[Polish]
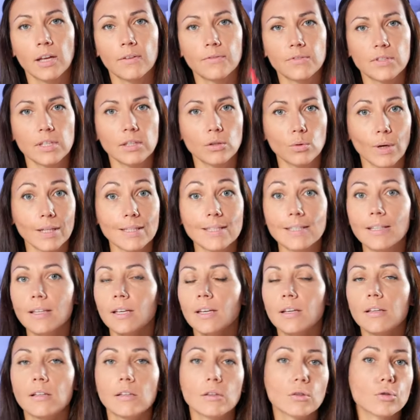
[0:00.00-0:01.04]
w
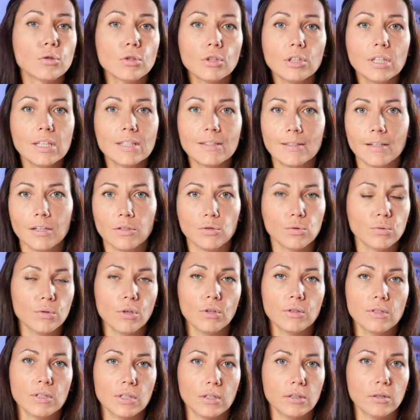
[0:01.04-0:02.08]
sytuacji no nie
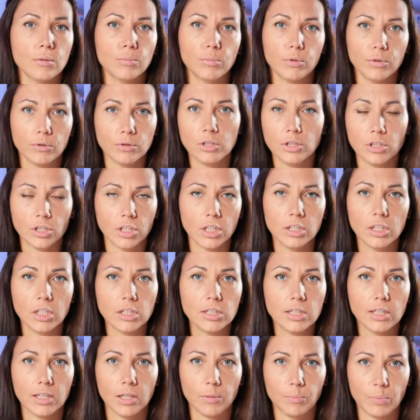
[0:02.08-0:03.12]
stresującej, no bo nic się nie
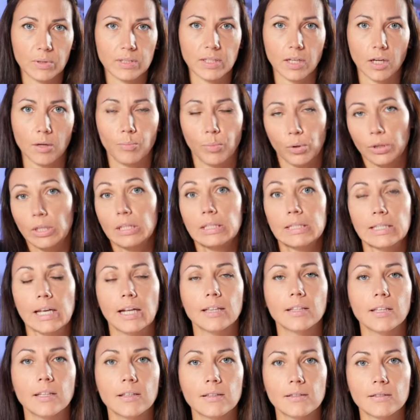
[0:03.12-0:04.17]
dzieje, piesek
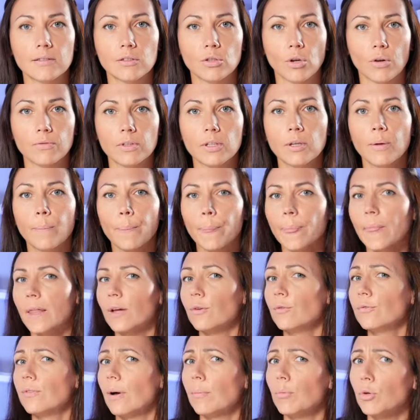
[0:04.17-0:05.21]
potencjalnie jest zdrowy,
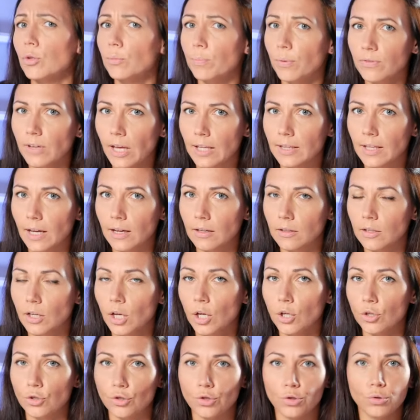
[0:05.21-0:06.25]
Wam odpowiada.
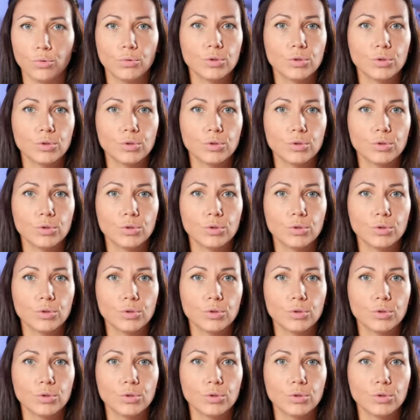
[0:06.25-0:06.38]
Czy